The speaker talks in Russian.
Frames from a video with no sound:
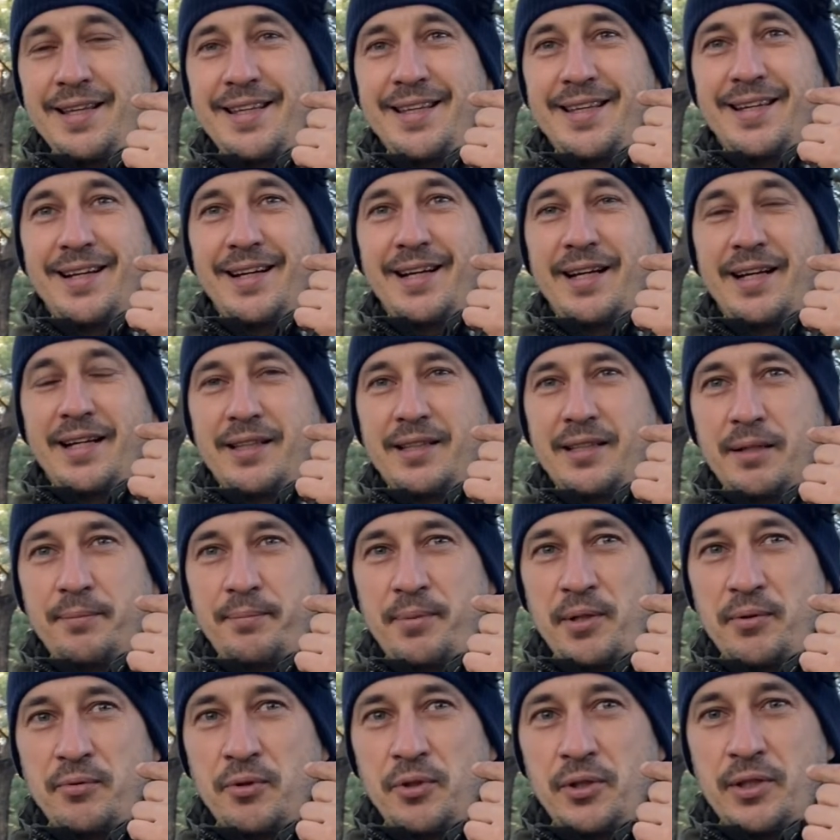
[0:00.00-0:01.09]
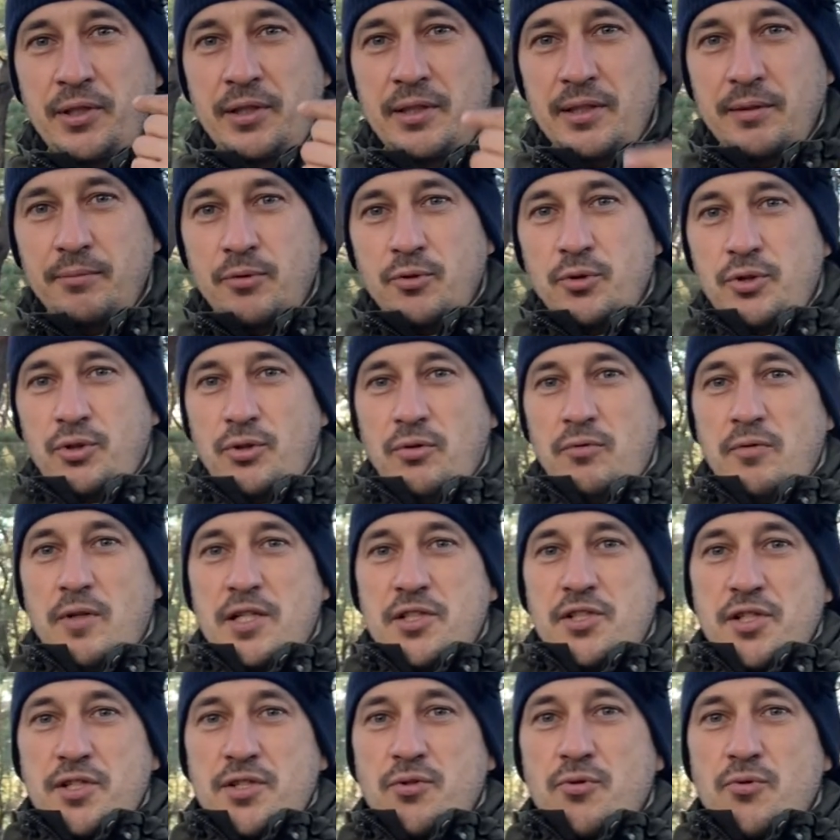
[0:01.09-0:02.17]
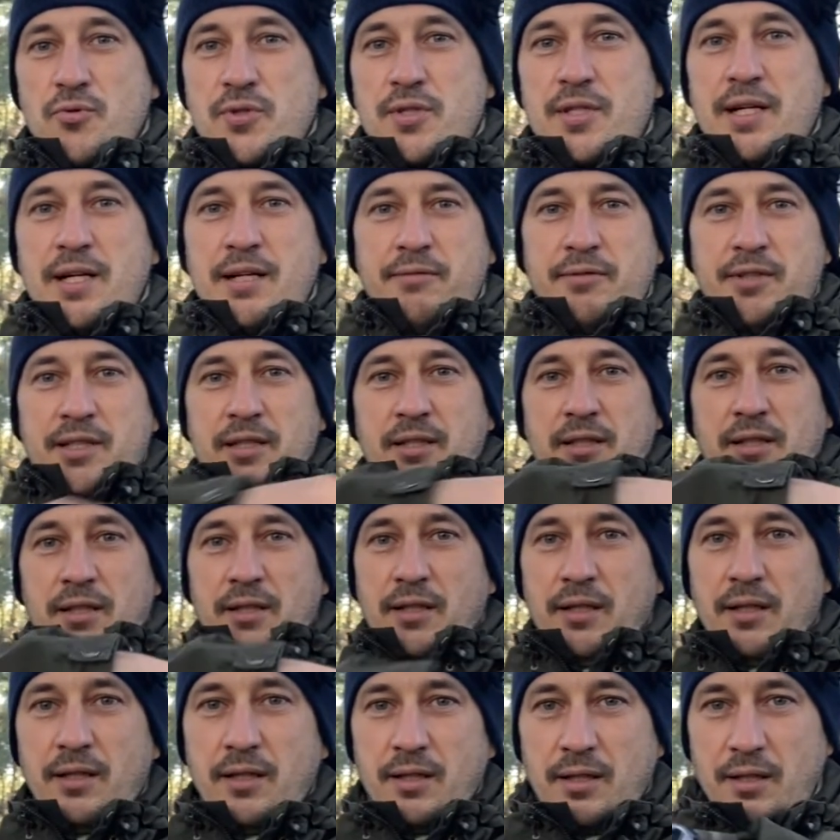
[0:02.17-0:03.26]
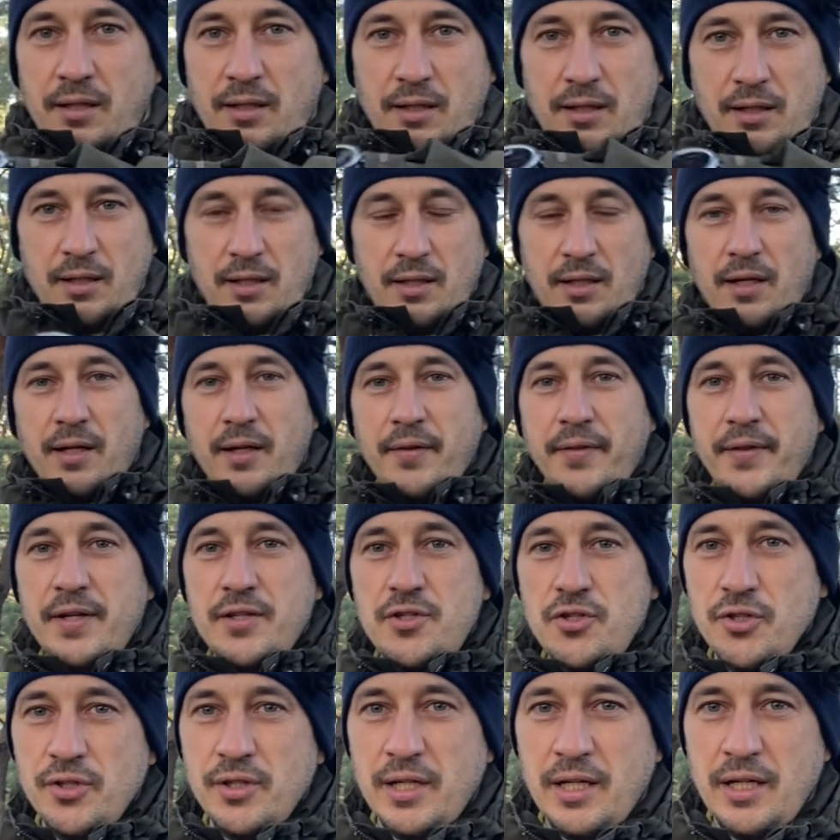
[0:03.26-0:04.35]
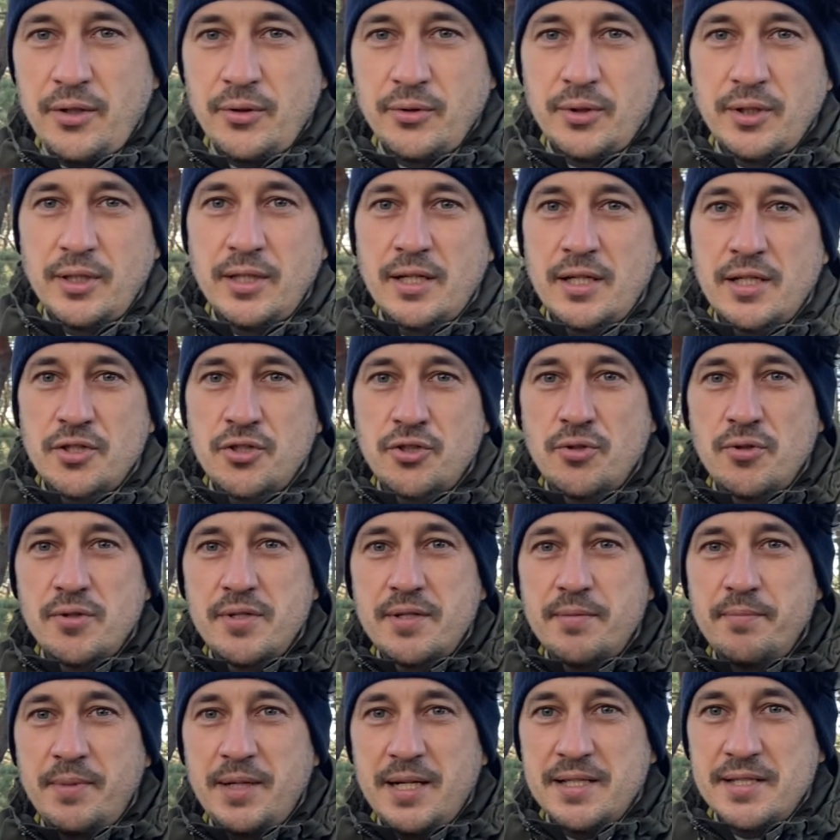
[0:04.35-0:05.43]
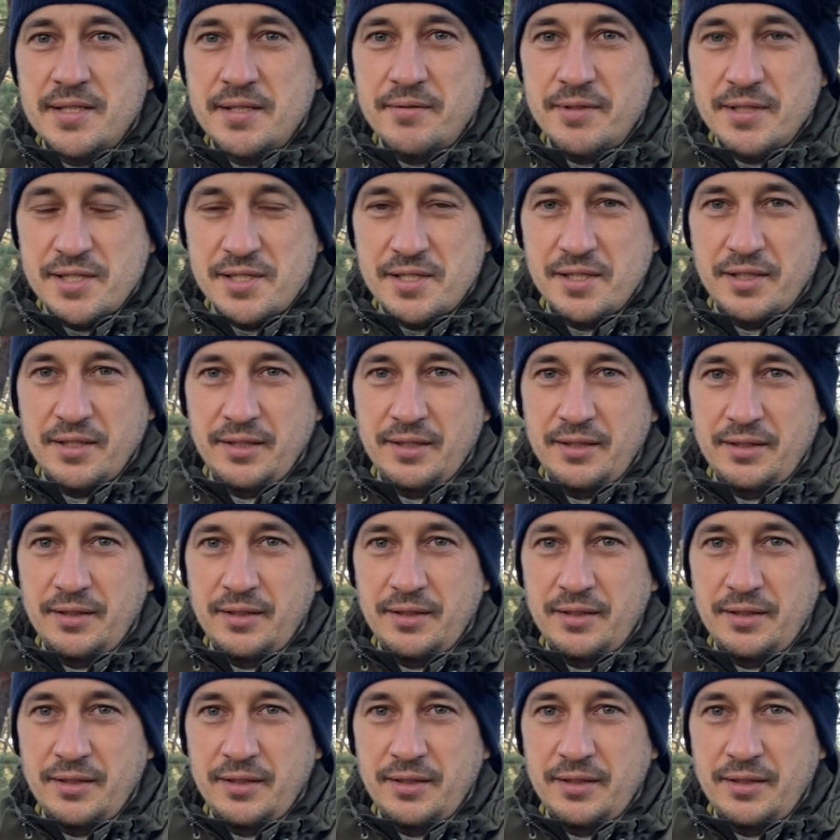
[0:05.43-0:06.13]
И это приводит к тому, что ваши суставы начинают хорошо смазываться.